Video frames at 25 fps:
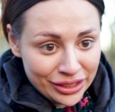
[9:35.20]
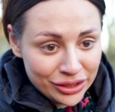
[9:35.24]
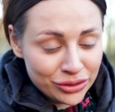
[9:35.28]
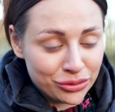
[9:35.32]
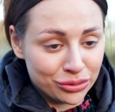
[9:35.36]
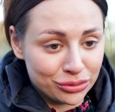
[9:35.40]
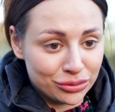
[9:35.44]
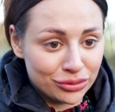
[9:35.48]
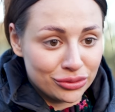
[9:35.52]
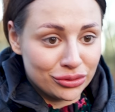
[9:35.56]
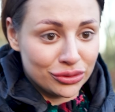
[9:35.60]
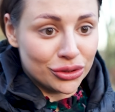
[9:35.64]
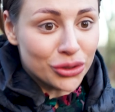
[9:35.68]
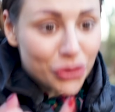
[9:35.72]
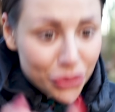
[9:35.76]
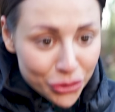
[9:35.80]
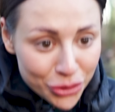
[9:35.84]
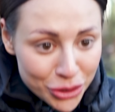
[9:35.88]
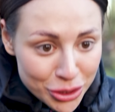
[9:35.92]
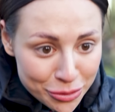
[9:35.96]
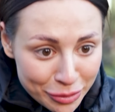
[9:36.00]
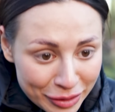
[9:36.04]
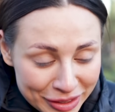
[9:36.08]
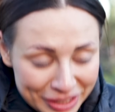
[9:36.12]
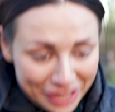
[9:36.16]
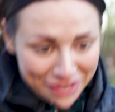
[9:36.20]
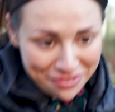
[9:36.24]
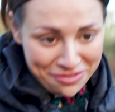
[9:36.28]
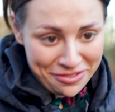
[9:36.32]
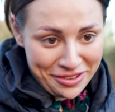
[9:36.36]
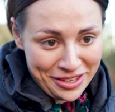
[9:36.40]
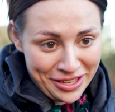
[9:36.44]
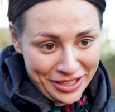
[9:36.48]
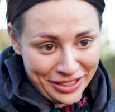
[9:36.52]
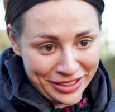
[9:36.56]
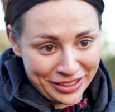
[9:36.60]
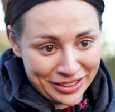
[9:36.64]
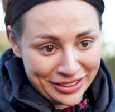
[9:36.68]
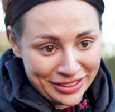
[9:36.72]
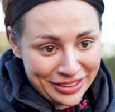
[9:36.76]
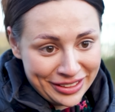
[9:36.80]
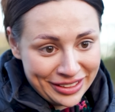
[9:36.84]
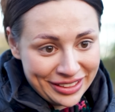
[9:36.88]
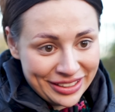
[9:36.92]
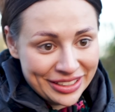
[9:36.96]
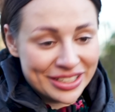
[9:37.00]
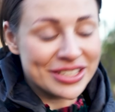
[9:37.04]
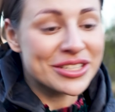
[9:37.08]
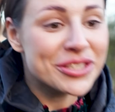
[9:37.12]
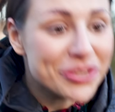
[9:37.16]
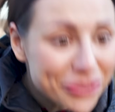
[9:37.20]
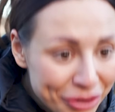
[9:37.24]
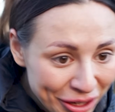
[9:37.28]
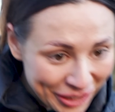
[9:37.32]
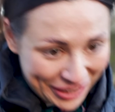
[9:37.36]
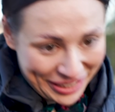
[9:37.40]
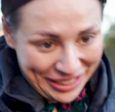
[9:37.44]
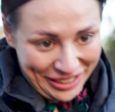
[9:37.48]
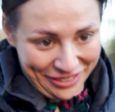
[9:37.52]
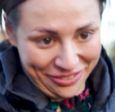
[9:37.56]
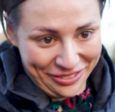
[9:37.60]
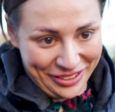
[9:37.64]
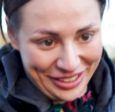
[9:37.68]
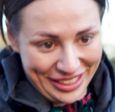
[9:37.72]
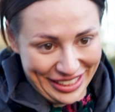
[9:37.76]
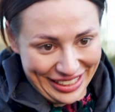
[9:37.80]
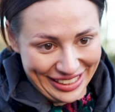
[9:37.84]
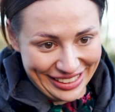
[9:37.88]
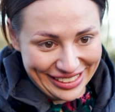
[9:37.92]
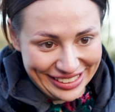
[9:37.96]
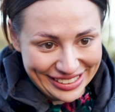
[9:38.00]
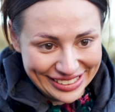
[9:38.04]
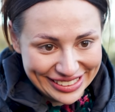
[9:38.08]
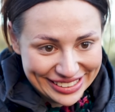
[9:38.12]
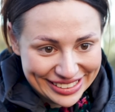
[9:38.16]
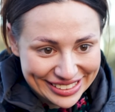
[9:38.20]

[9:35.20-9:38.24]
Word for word: Ну, дружба навек! Из Ольховки!